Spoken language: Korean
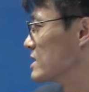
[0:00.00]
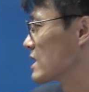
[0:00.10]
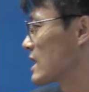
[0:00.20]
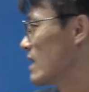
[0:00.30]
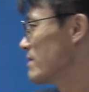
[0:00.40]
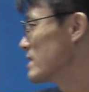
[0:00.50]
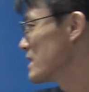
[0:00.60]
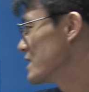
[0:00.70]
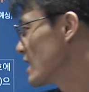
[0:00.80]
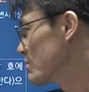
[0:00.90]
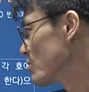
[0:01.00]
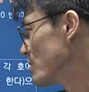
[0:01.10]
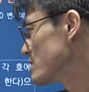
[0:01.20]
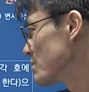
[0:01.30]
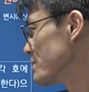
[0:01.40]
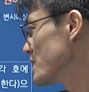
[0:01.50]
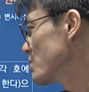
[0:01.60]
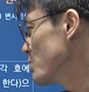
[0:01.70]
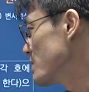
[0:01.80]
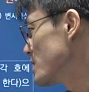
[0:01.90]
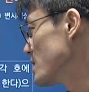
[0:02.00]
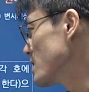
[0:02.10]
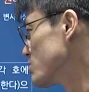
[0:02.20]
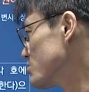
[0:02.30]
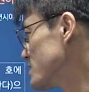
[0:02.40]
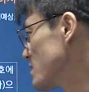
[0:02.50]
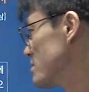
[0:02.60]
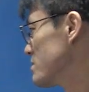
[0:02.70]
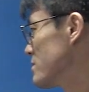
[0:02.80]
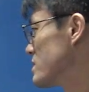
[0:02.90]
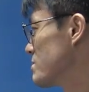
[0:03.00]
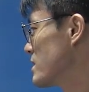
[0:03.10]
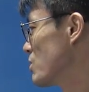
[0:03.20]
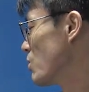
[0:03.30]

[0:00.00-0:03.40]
자, 다만 자, 2항 보면 자, 피고인이 국민 참여 재판을